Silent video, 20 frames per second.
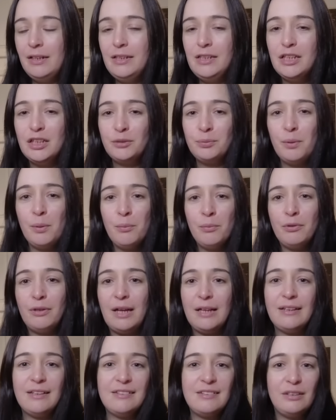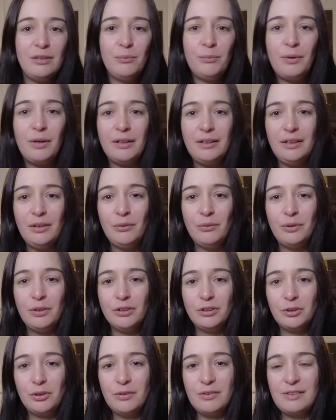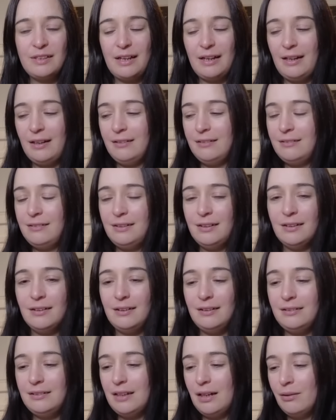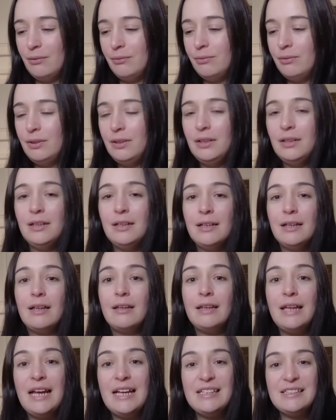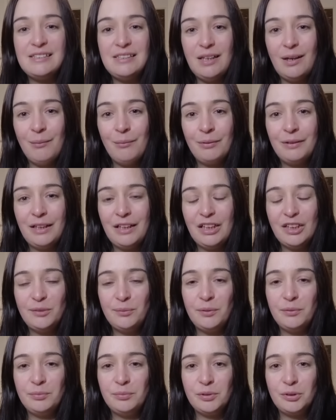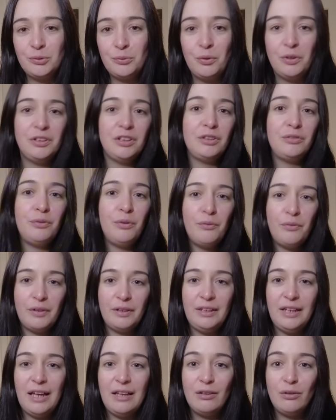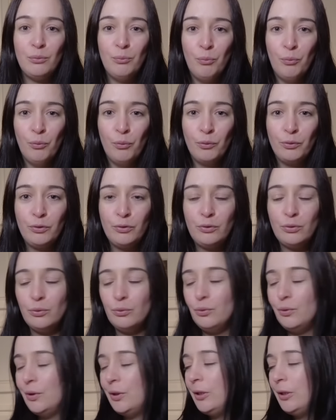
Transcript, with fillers: Eles vão mudando assim um bocadinho o que eles conseguem ter, então nem sempre têm as mesmas coisas, vão variando muito.